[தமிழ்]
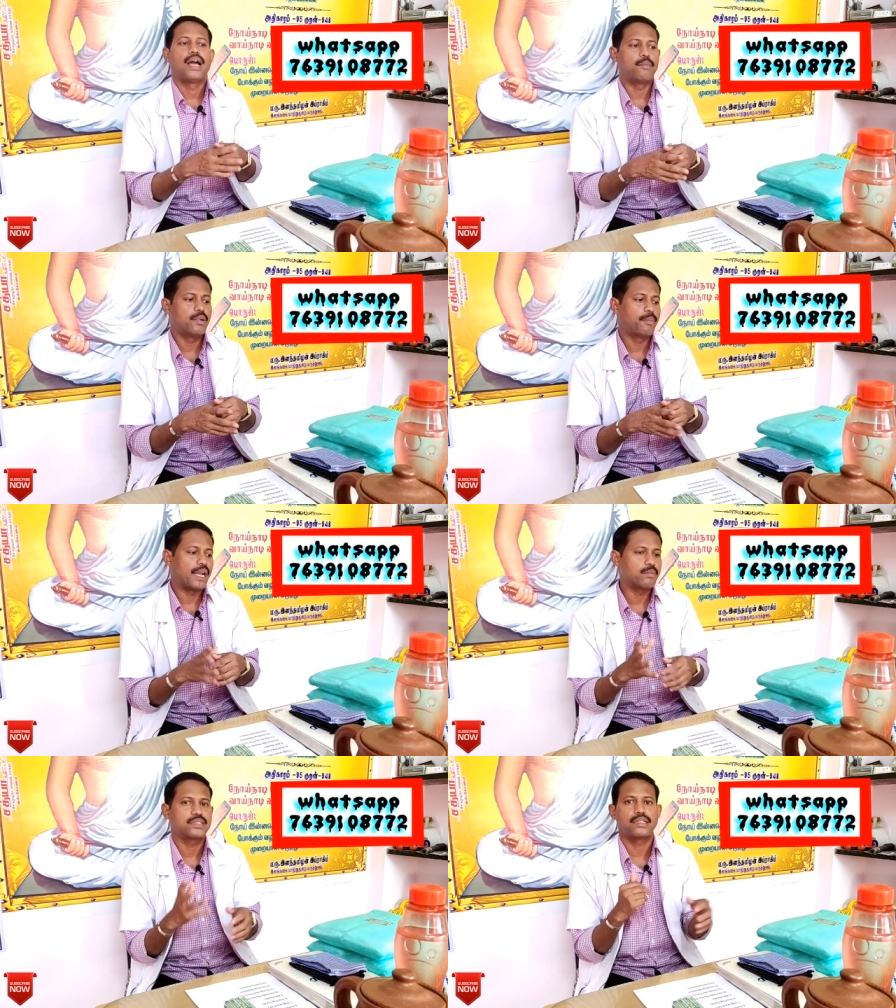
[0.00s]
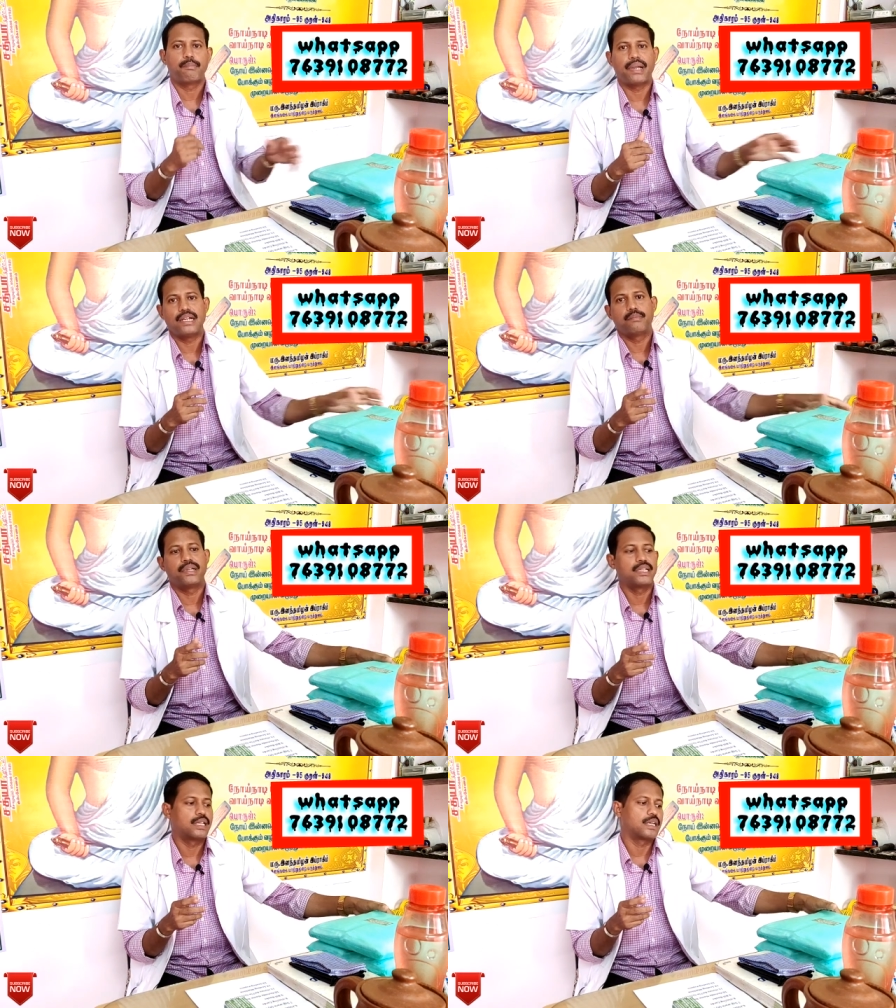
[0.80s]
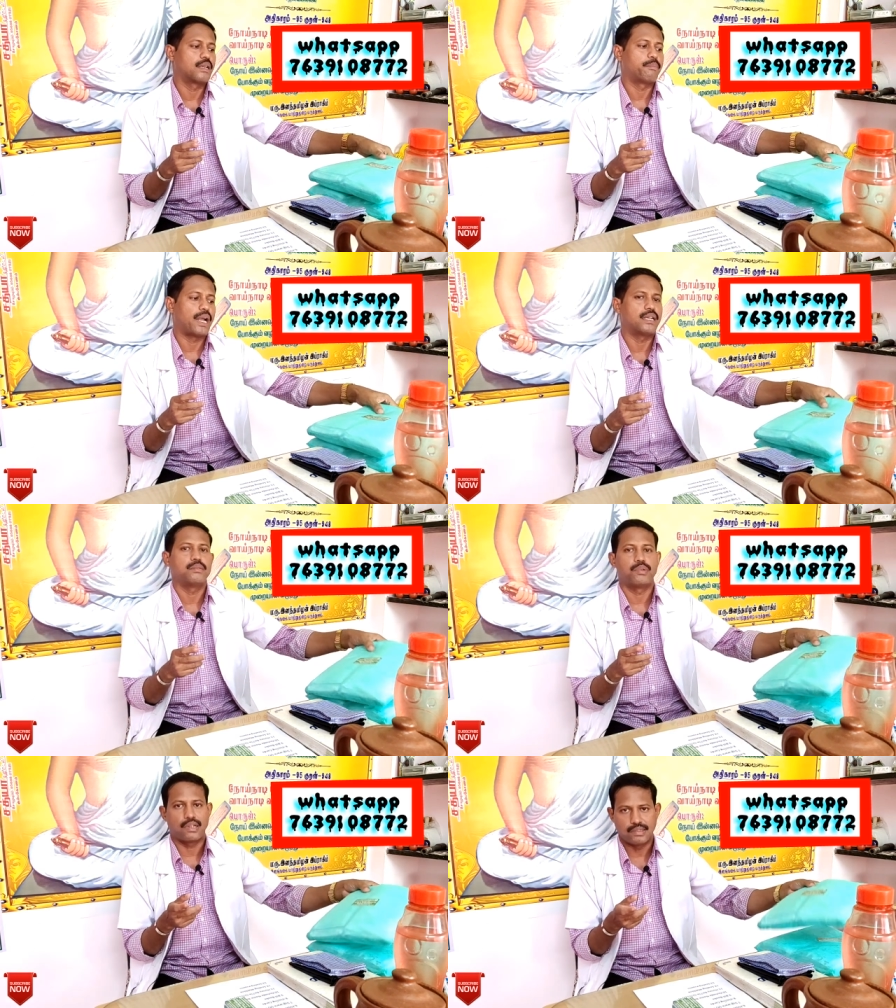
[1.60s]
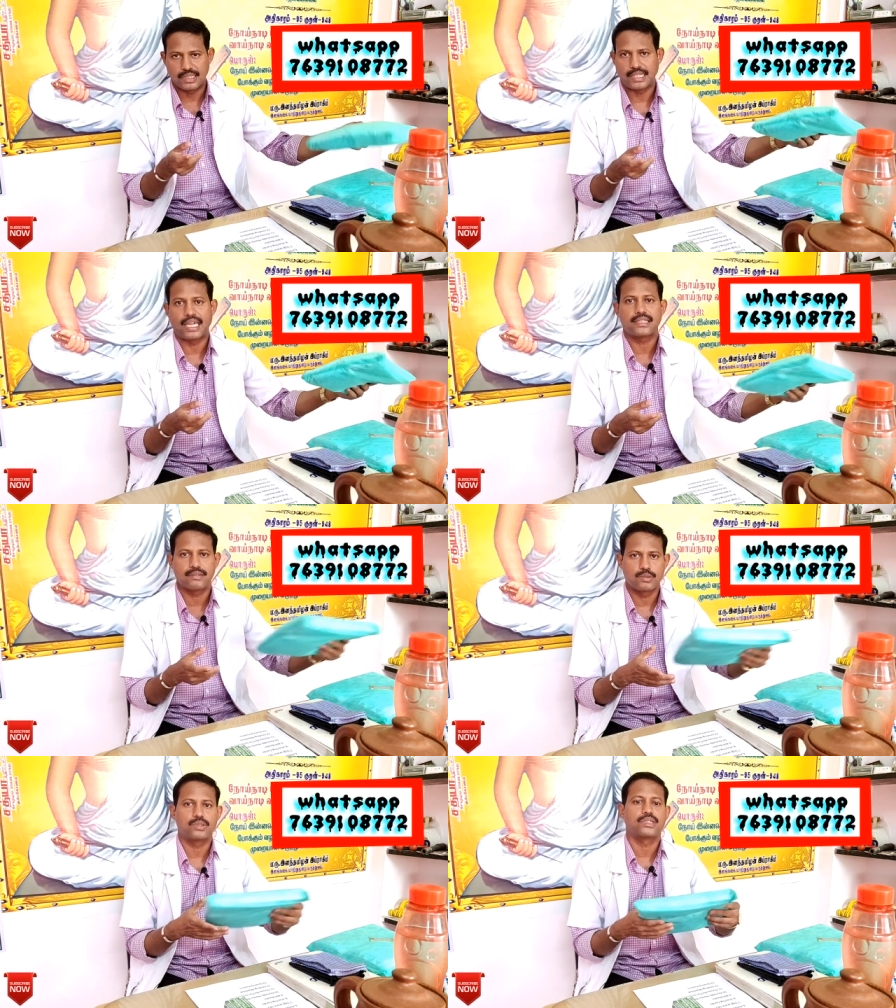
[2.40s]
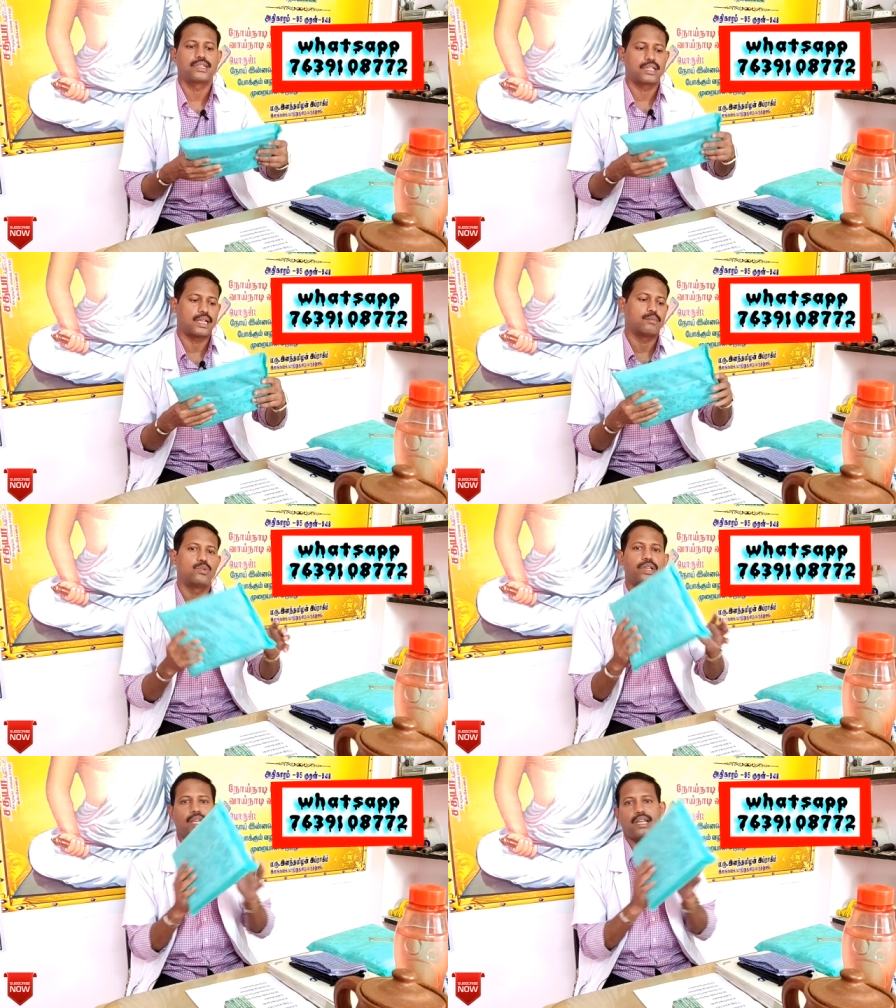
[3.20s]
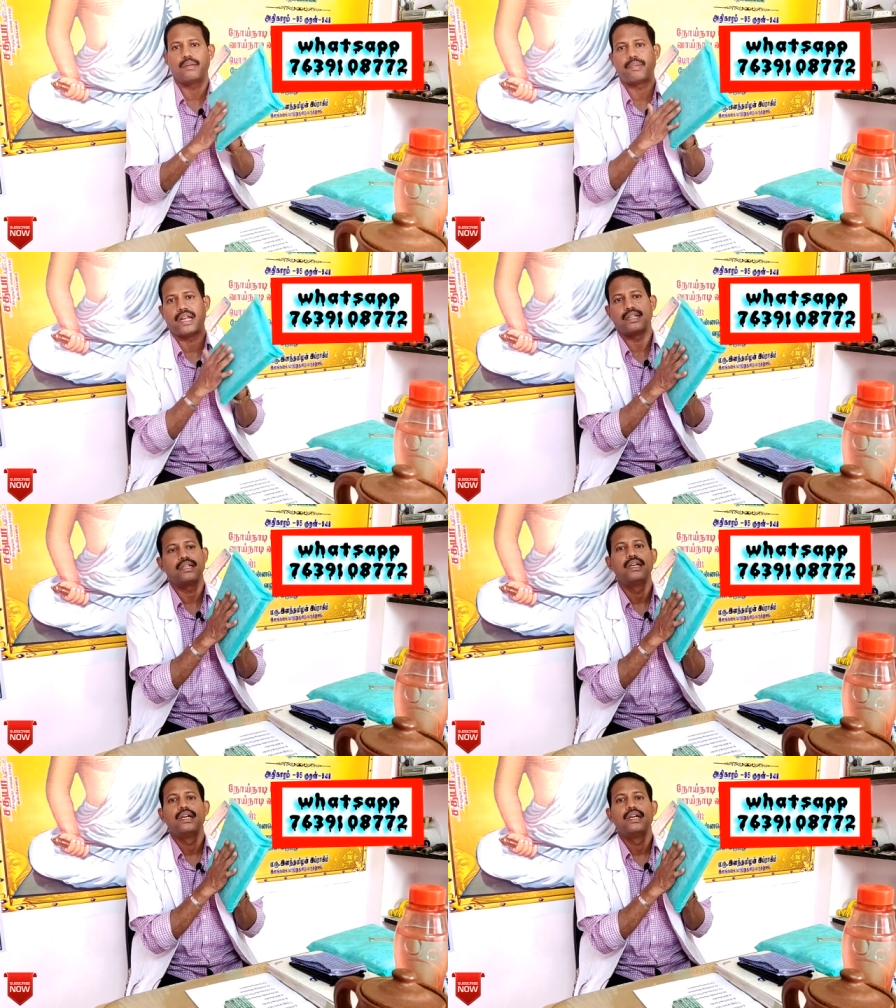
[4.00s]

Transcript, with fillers: அப்போது பயன்படுத்துகிற பேடு பெண்களுக்கான பேடு இப்போ நான் வந்து தயாரித்து கொடுத்துக்கிட்டு இருக்கிறேன் மூலிகையிலேயே பேடு